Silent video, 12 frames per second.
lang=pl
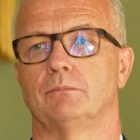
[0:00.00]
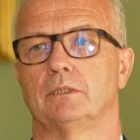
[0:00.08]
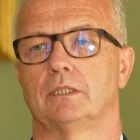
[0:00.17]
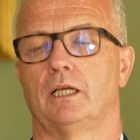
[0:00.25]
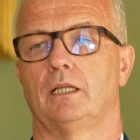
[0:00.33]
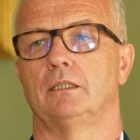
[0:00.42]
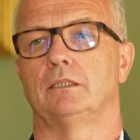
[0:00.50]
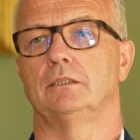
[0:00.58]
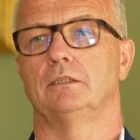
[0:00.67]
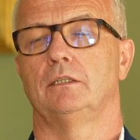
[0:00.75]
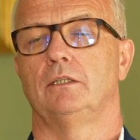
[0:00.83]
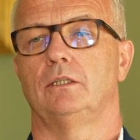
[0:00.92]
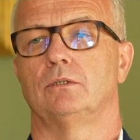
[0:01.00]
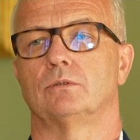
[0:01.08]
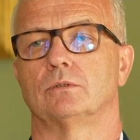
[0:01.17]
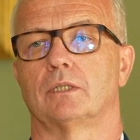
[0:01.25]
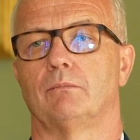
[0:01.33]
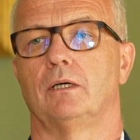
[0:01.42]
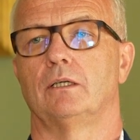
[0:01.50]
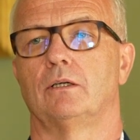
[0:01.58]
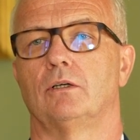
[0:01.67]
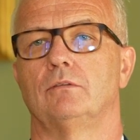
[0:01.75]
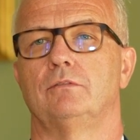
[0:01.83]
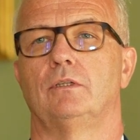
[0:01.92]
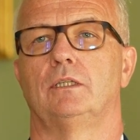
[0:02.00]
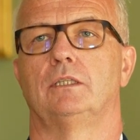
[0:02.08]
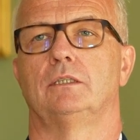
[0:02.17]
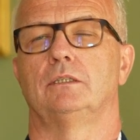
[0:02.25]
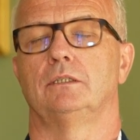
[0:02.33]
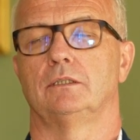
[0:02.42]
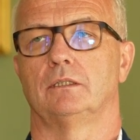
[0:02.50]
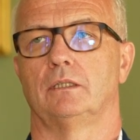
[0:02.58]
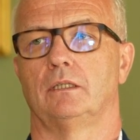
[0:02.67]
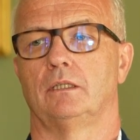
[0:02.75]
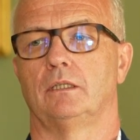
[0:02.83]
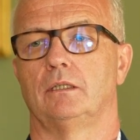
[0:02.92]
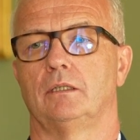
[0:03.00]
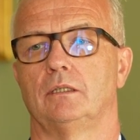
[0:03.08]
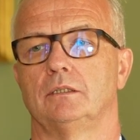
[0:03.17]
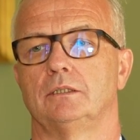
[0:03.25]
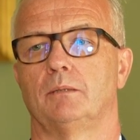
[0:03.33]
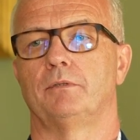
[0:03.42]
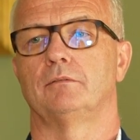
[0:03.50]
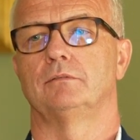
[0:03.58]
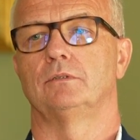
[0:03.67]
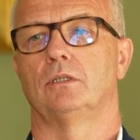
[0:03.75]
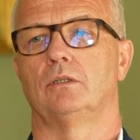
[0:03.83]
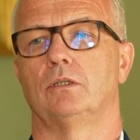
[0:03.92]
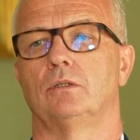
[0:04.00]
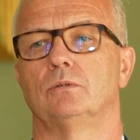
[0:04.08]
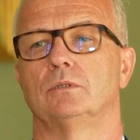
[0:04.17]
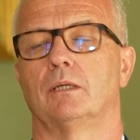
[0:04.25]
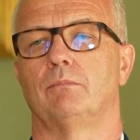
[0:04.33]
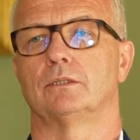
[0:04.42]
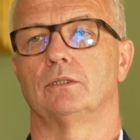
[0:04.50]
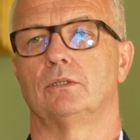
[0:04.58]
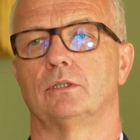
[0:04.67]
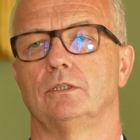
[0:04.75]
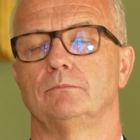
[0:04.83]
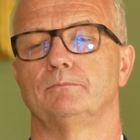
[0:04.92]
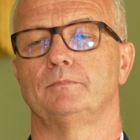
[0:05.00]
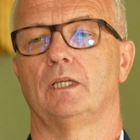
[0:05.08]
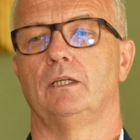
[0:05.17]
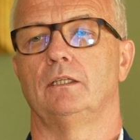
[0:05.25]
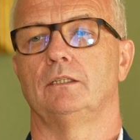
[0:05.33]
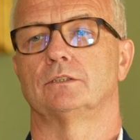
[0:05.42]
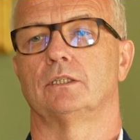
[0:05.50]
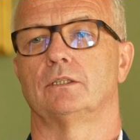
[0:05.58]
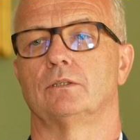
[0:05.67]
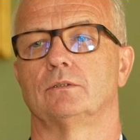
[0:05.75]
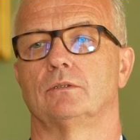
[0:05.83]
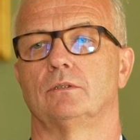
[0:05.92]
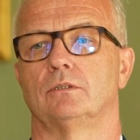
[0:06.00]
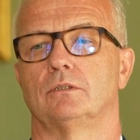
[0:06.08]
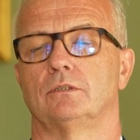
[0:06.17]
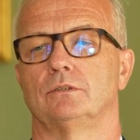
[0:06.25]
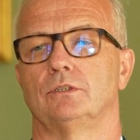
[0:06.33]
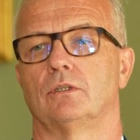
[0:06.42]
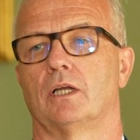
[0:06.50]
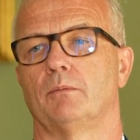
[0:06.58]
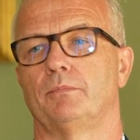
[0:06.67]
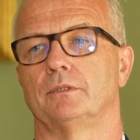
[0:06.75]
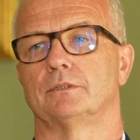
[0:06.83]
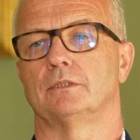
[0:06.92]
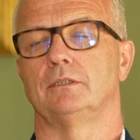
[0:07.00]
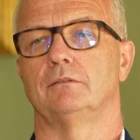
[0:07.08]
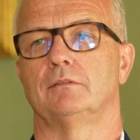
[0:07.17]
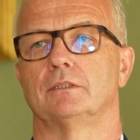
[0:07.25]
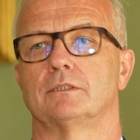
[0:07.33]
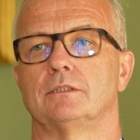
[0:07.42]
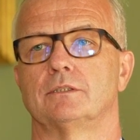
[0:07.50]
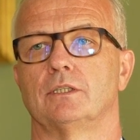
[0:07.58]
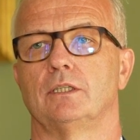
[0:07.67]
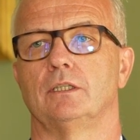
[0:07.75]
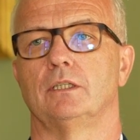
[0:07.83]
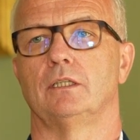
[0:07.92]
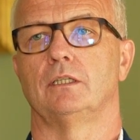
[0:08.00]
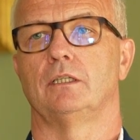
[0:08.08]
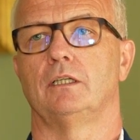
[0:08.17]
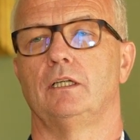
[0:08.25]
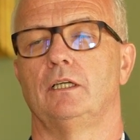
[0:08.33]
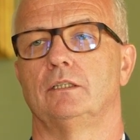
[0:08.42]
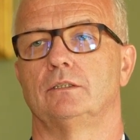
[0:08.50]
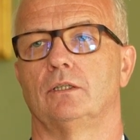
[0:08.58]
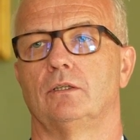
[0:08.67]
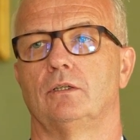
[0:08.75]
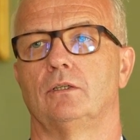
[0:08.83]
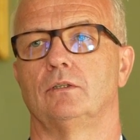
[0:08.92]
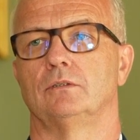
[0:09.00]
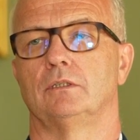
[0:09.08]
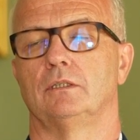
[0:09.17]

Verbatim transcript: metale, huta bankowa, e, na pewno huta Batory. Jeżeli chodzi o capex inwestycyjny, to